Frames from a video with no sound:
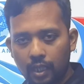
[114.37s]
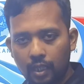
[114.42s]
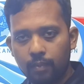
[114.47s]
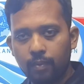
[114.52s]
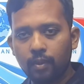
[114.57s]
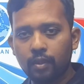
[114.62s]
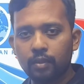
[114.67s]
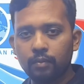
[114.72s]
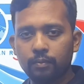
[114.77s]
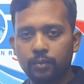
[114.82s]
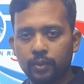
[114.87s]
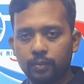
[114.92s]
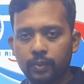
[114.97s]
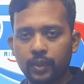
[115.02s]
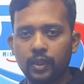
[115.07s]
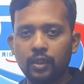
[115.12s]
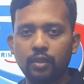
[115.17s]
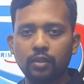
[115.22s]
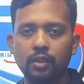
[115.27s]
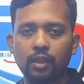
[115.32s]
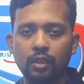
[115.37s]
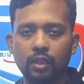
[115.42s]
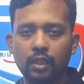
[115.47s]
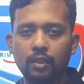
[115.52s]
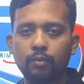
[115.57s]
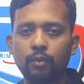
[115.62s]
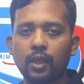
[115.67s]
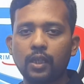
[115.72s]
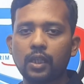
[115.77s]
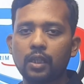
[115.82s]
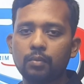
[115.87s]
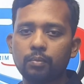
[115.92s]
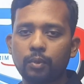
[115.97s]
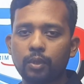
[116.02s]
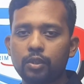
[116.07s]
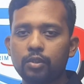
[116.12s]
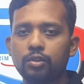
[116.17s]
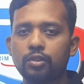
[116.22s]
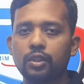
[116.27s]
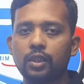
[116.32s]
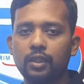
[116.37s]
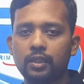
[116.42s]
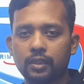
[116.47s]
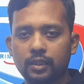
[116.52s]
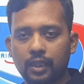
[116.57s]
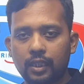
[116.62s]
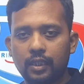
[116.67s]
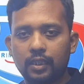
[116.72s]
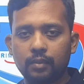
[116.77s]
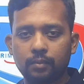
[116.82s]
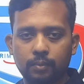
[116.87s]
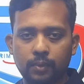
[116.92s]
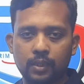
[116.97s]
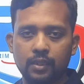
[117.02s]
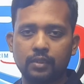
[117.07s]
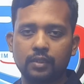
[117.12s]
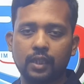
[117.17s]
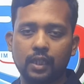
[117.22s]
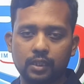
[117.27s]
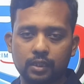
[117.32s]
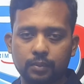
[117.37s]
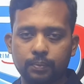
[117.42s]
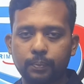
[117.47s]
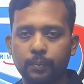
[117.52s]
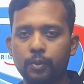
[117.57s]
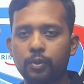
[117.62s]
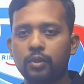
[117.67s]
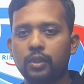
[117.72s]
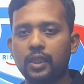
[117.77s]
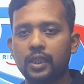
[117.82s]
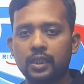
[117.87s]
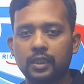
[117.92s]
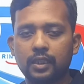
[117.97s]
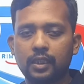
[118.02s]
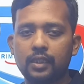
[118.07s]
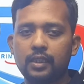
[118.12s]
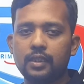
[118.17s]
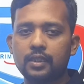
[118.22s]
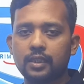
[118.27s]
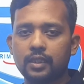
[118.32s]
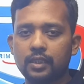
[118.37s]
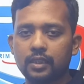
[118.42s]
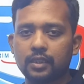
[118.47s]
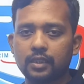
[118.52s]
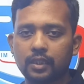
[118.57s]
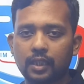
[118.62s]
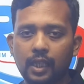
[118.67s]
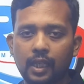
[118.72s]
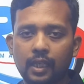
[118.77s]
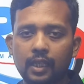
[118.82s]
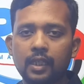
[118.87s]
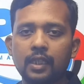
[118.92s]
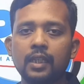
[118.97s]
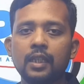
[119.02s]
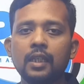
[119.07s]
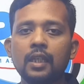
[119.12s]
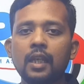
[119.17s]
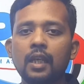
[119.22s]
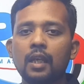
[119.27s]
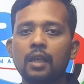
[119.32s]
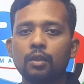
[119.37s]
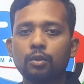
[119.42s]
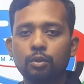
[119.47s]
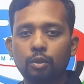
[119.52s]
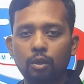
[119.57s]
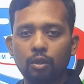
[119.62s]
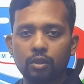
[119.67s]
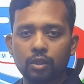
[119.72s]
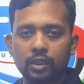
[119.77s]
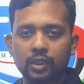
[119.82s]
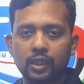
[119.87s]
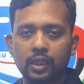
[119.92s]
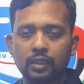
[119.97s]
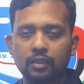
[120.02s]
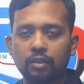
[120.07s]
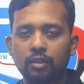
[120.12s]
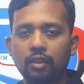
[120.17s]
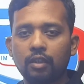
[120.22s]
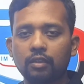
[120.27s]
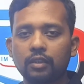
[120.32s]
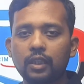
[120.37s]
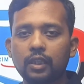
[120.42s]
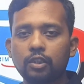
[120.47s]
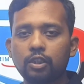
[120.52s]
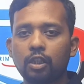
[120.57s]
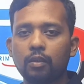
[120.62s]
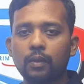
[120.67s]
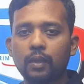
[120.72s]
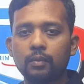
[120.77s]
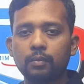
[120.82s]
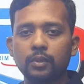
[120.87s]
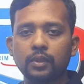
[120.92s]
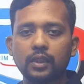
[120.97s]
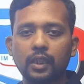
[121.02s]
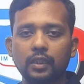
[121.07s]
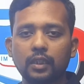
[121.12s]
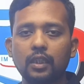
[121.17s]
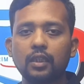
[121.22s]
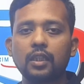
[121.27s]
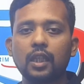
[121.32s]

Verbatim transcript: এবং বিভিন্ন ধরনের ওয়াটার পলিউশন তাদের ট্রান্সপোর্ট ইত্যাদি জিনিসকে কোঅর্ডিনেট করা অর্থাৎ সবার মধ্যে একটা